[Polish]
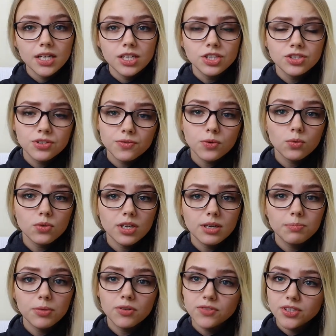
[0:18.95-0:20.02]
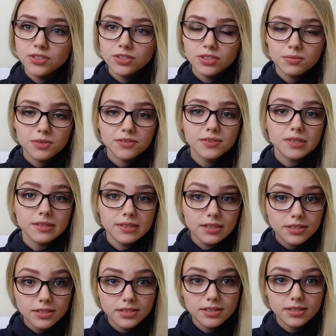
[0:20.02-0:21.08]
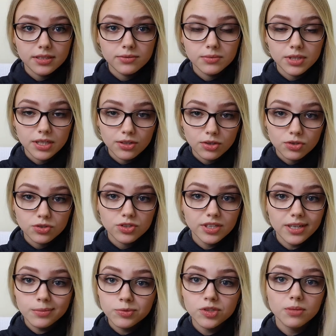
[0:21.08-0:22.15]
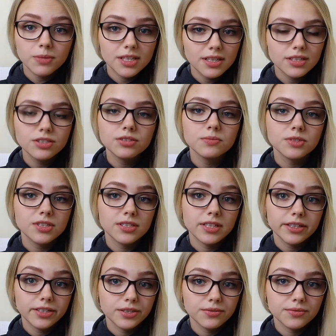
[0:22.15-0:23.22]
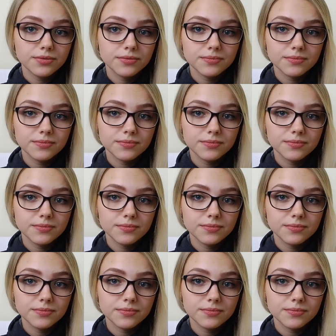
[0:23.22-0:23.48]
I czy w ogóle powinniśmy wstydzić się tego, że przebadaliśmy się na HIV?